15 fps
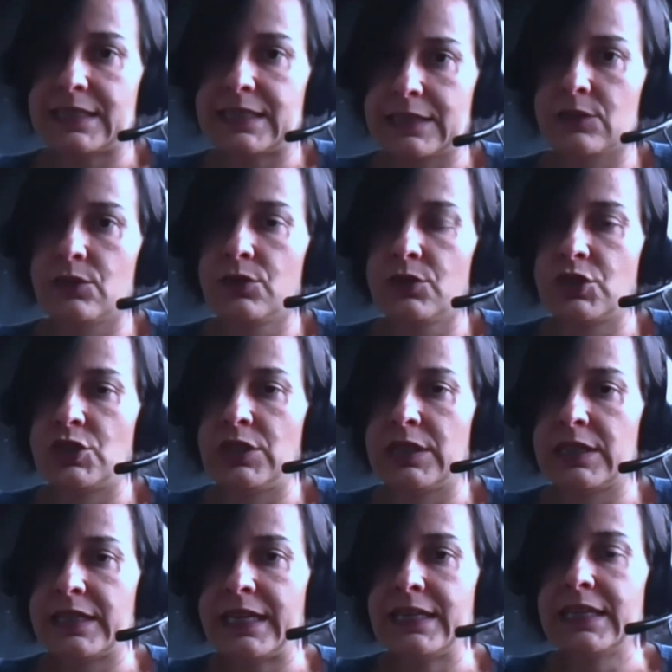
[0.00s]
tecnologia,
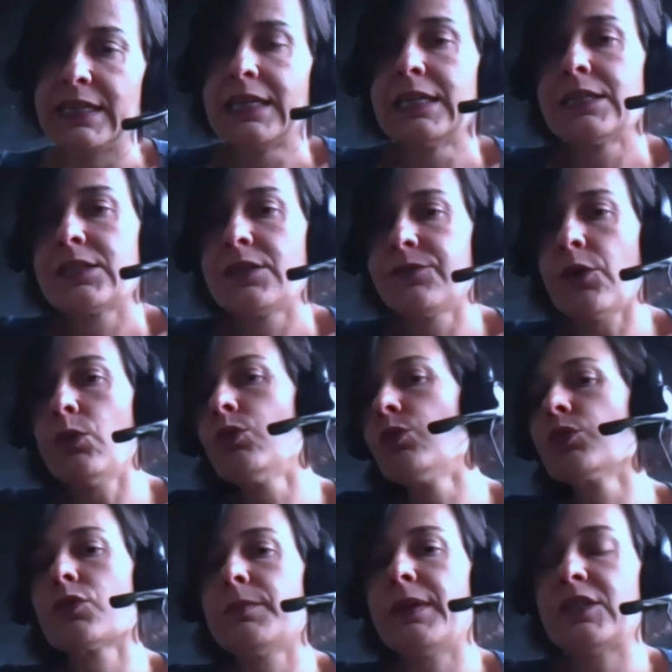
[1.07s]
né? Se for um
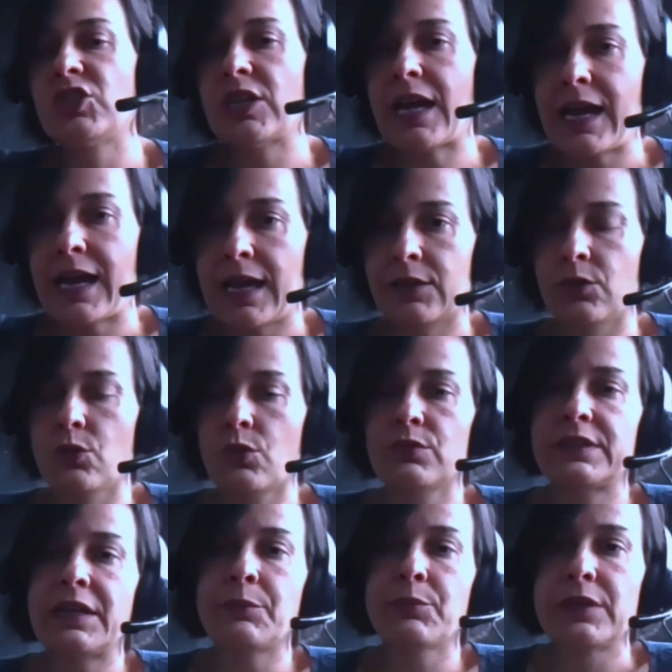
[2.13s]
uso mediado, com
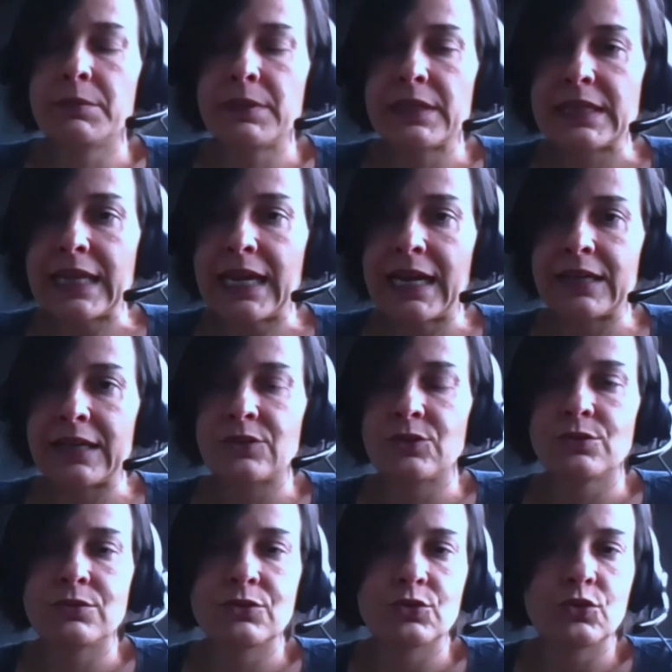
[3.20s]
tempo
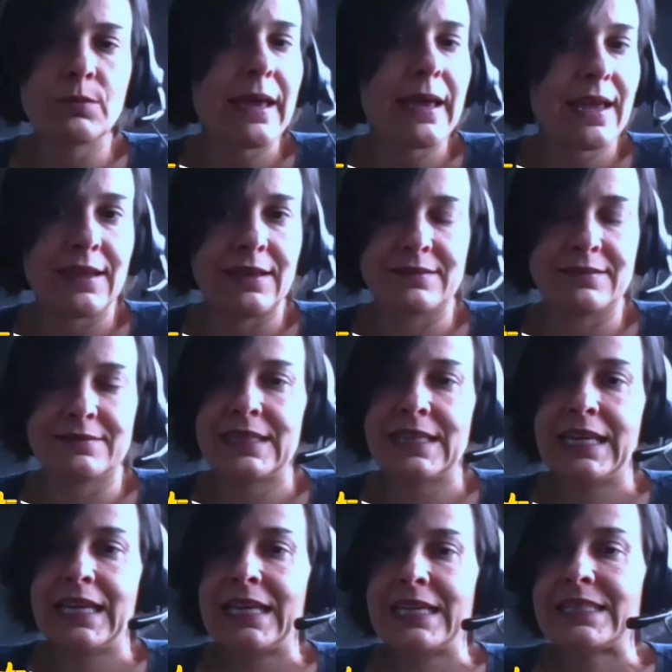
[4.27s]
limitado, tudo bem.
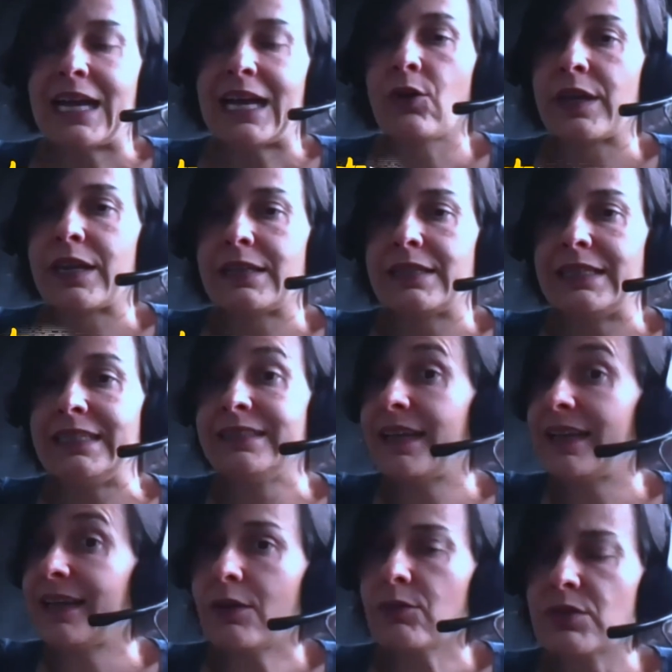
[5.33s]
Agora,
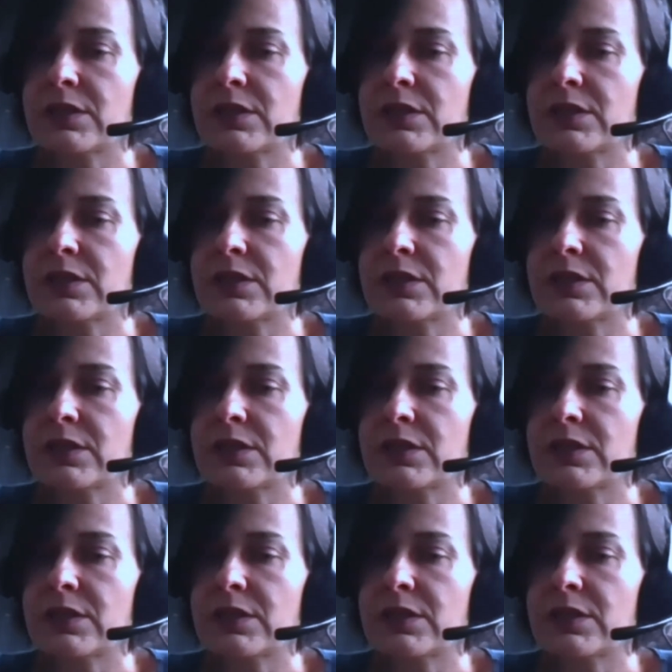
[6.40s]
entregar um